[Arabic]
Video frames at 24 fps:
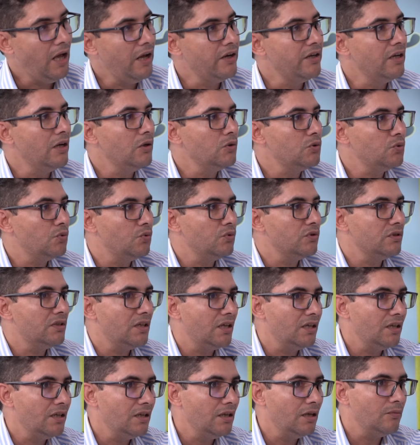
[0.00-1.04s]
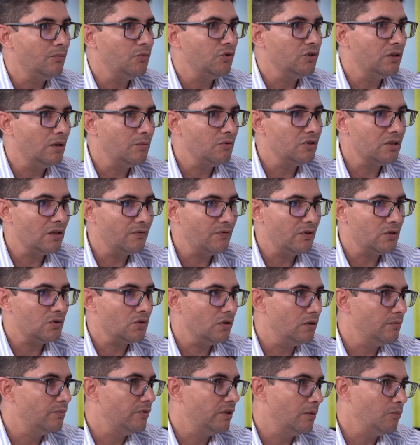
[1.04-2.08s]
انه تكون حتى هي مندمجة في
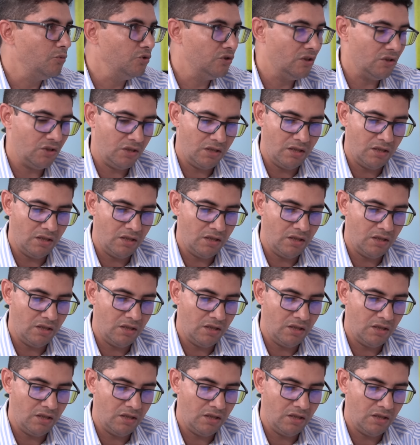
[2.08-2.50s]
صلب النموذج